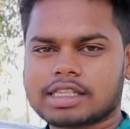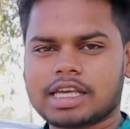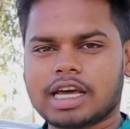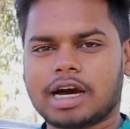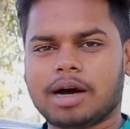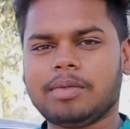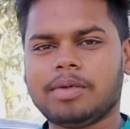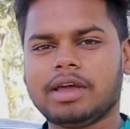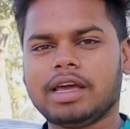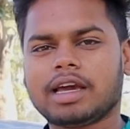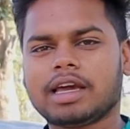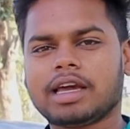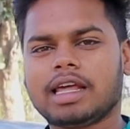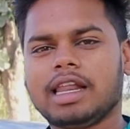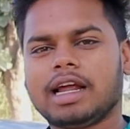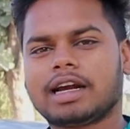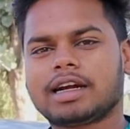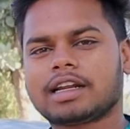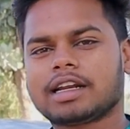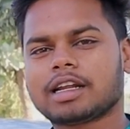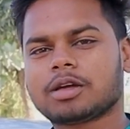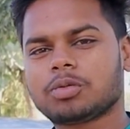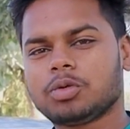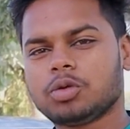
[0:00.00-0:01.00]
हम एक
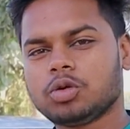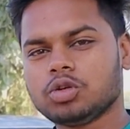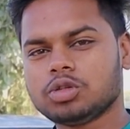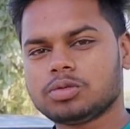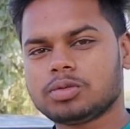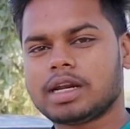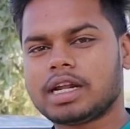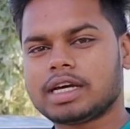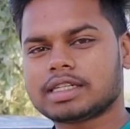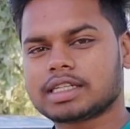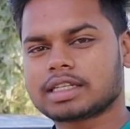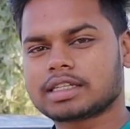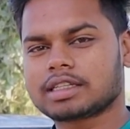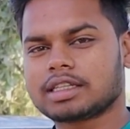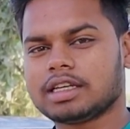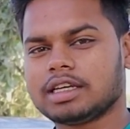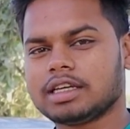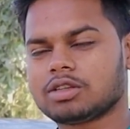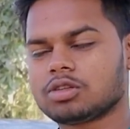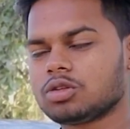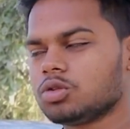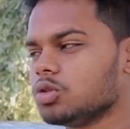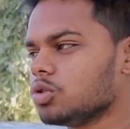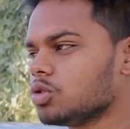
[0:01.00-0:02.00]
इलेक्ट्रिक फ्यूज़ बना सकते
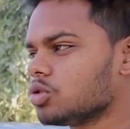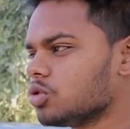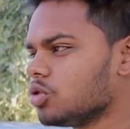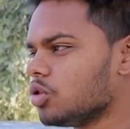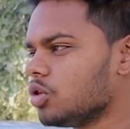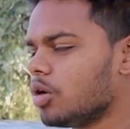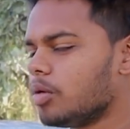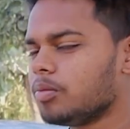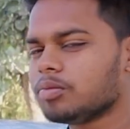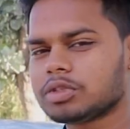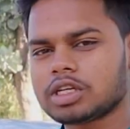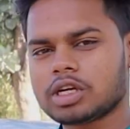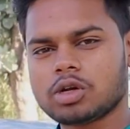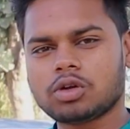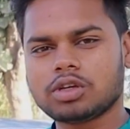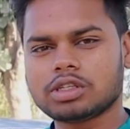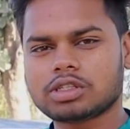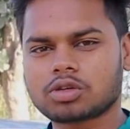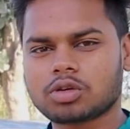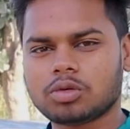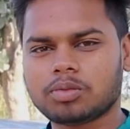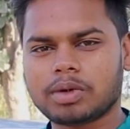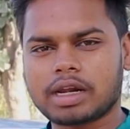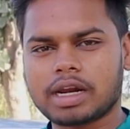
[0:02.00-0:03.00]
हैं तो दोस्तों हम चलो
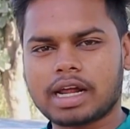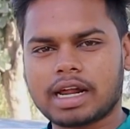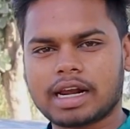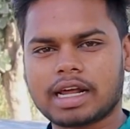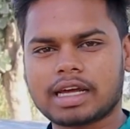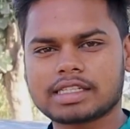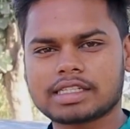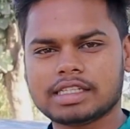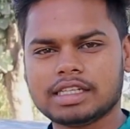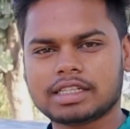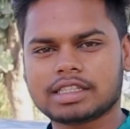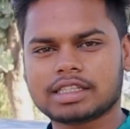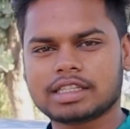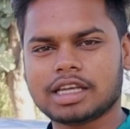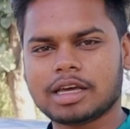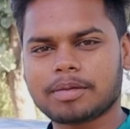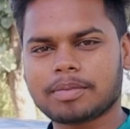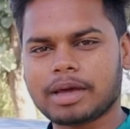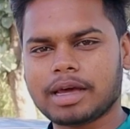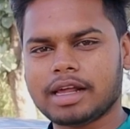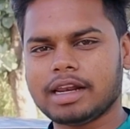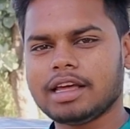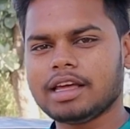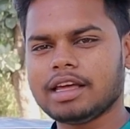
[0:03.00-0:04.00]
इसको बनाना सीखते हैं
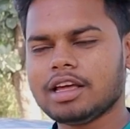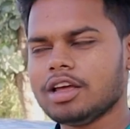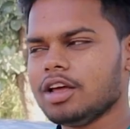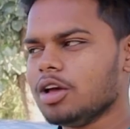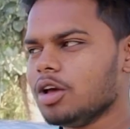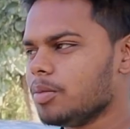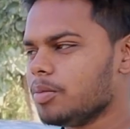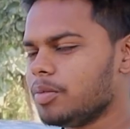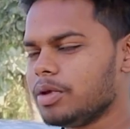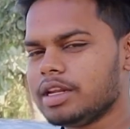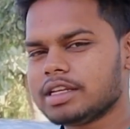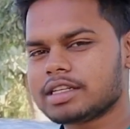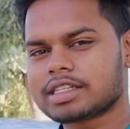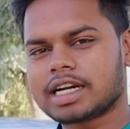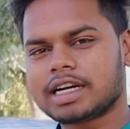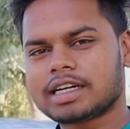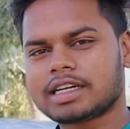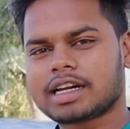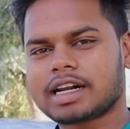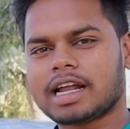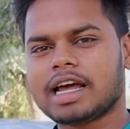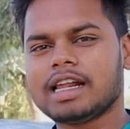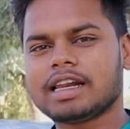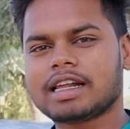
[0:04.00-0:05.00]
पहले फिर इसका
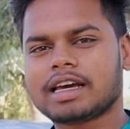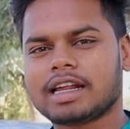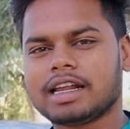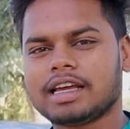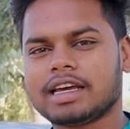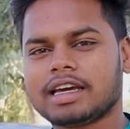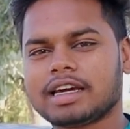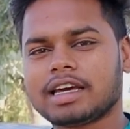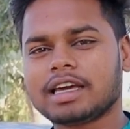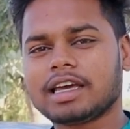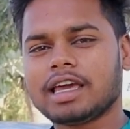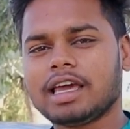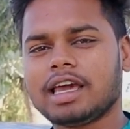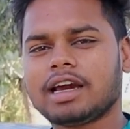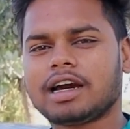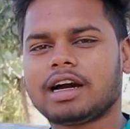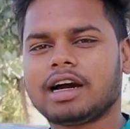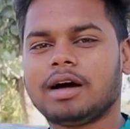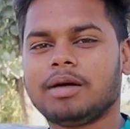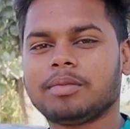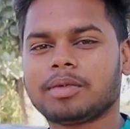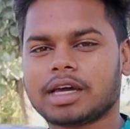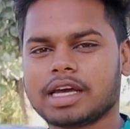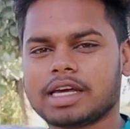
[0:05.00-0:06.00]
ट्रायल करेंगे क्योंकि एक
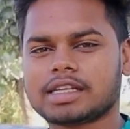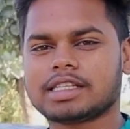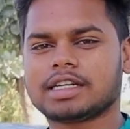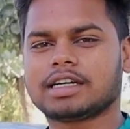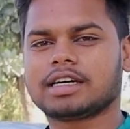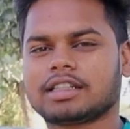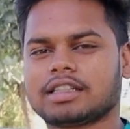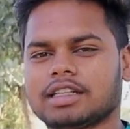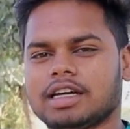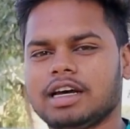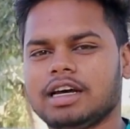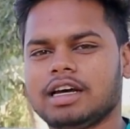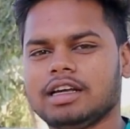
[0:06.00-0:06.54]
काम काम कैसे करता है